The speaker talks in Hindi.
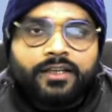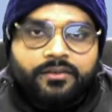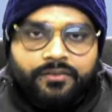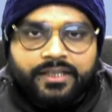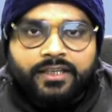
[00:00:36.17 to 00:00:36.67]

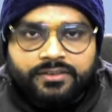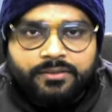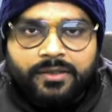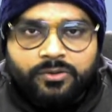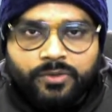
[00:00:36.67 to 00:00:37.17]
फ्री क्लास की
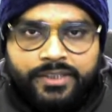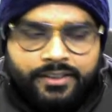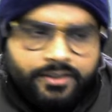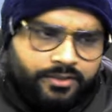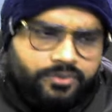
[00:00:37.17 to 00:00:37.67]
बात होगी
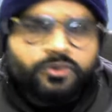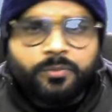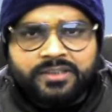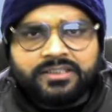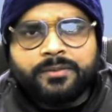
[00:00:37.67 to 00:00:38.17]
जो
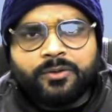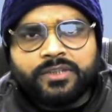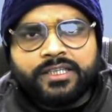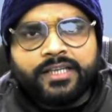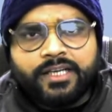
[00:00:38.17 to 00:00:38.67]
प्लस की होती
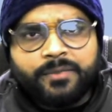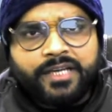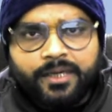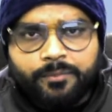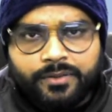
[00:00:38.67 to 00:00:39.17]
है अकेडमी
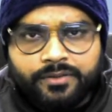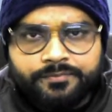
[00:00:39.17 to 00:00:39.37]
ऐप पर